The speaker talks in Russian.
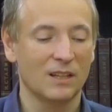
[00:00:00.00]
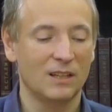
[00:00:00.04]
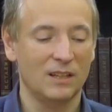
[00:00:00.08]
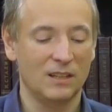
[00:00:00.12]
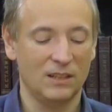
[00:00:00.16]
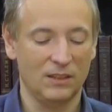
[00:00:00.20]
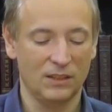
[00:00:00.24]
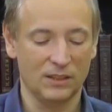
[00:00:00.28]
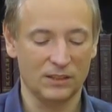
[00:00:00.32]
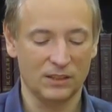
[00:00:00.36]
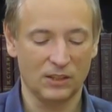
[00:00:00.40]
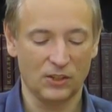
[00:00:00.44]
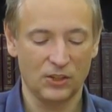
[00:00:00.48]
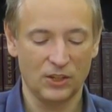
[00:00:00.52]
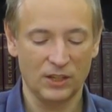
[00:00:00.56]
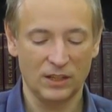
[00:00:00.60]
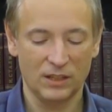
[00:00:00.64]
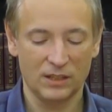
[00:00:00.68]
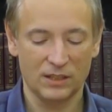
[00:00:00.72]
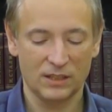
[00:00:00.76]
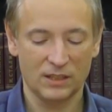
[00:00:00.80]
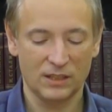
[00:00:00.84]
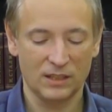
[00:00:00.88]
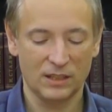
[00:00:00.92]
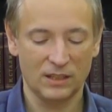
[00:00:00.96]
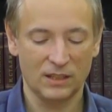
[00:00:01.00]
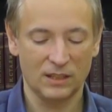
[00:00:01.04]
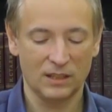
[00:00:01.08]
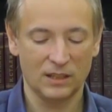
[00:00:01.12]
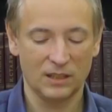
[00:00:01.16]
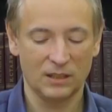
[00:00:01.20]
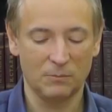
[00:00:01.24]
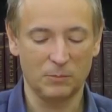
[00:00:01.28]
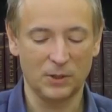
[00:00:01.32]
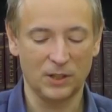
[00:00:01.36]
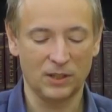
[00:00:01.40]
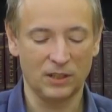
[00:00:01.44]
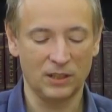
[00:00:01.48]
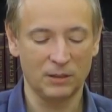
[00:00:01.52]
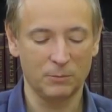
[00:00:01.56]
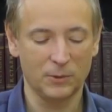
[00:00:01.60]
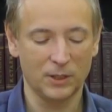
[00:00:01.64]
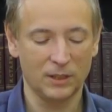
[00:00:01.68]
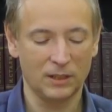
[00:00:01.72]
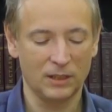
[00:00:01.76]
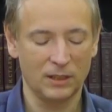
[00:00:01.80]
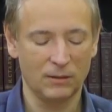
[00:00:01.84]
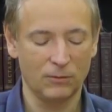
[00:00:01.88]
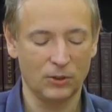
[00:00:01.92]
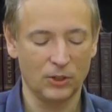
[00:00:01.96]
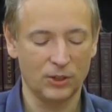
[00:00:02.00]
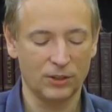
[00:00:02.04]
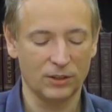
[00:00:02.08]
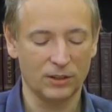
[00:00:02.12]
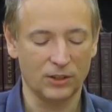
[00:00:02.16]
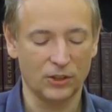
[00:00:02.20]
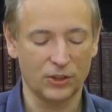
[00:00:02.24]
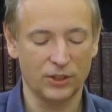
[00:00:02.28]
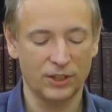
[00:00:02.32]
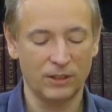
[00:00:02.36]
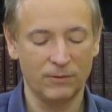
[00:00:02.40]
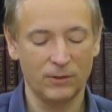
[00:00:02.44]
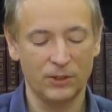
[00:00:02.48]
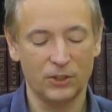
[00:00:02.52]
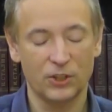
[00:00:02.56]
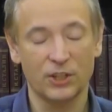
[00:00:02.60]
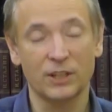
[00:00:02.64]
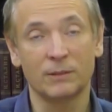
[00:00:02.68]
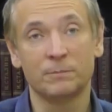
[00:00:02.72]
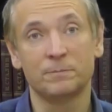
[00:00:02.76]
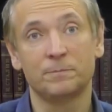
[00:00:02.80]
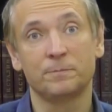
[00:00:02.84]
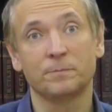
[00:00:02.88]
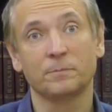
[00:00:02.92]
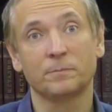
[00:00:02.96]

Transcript: назначается Михаил Михайлович Лашевич,